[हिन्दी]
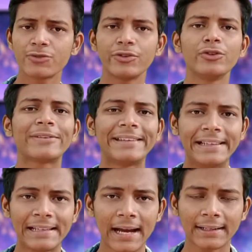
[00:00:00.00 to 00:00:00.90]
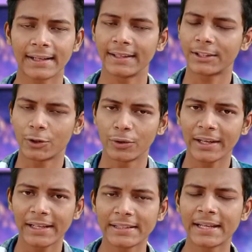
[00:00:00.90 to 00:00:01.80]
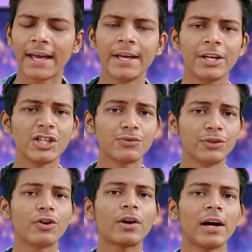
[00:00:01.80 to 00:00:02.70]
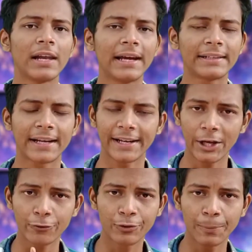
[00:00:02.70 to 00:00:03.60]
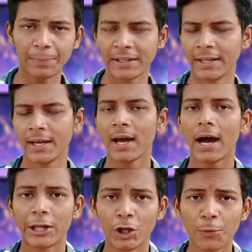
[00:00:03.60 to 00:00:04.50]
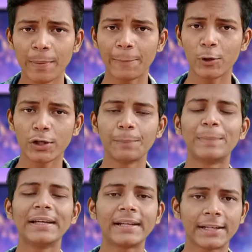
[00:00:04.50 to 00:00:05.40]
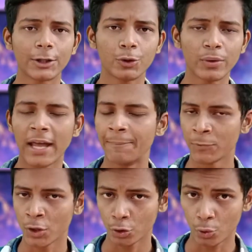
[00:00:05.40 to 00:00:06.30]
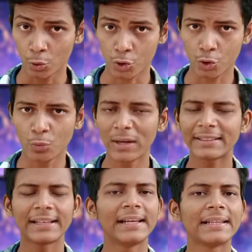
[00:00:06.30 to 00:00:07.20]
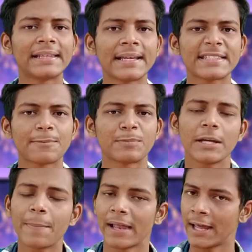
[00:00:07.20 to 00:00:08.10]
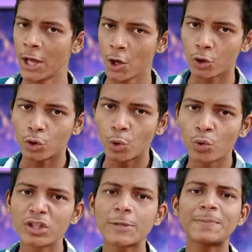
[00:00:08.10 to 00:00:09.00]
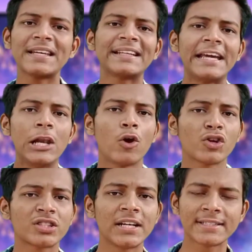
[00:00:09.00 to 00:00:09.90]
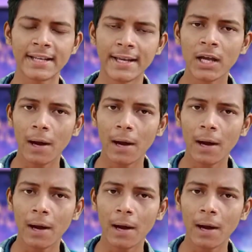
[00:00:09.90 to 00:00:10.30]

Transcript: इस वीडियो की लाइक को रख लेते हैं इस वीडियो का लाइक टैग है फिफ्टी आई होप आप लोग कंप्लीट कर दोगे तो शुरुआत कर लेते हैं सबसे पहले दोनों चिपसेट के लॉन्च डेट से